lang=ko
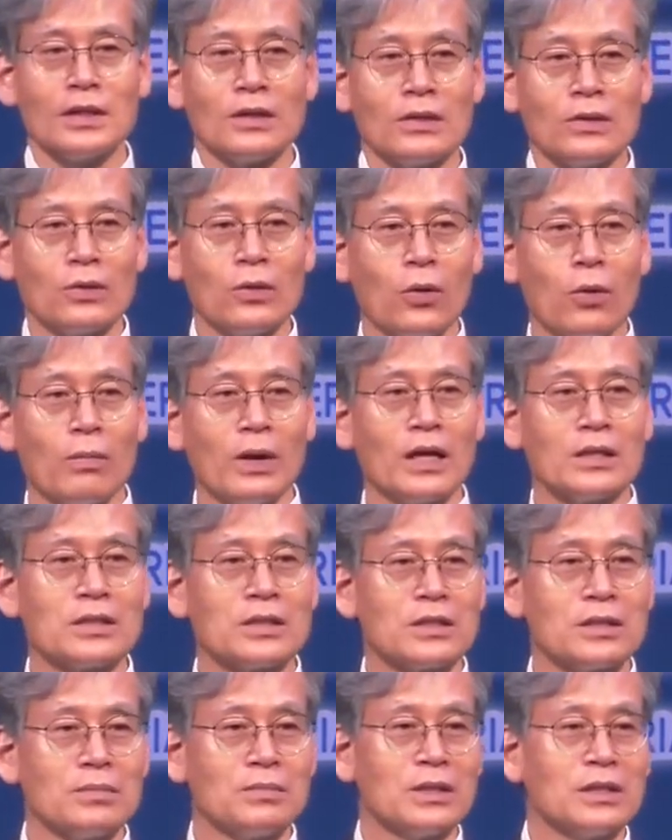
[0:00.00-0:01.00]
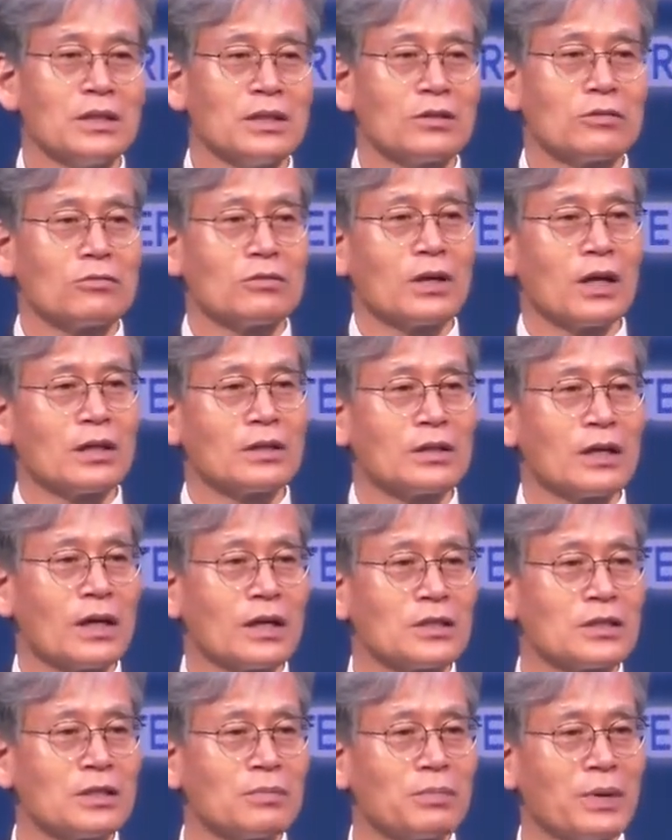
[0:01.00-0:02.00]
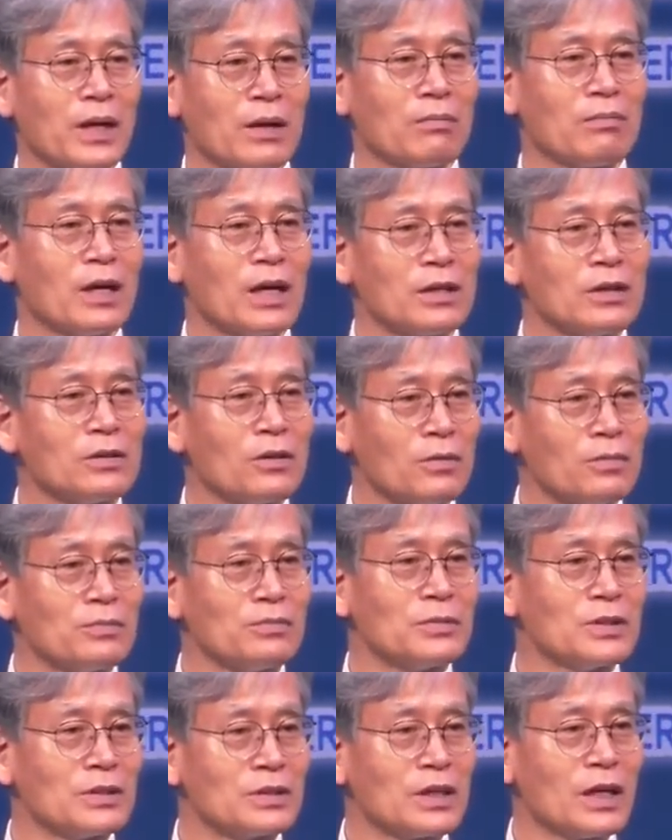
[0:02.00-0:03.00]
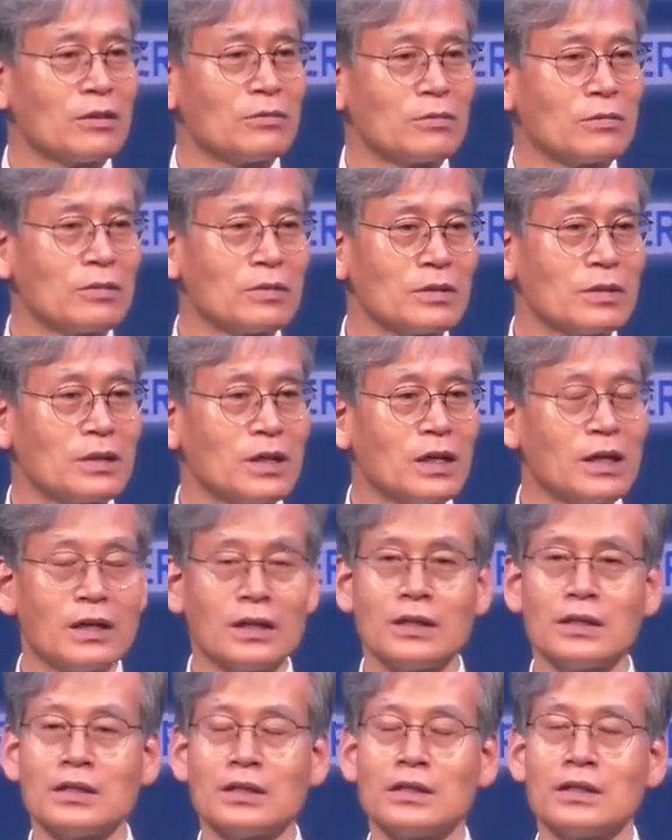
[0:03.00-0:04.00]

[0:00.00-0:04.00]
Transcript: 로마 시민 인구가 그 당시 100만이 넘는다고 그러는데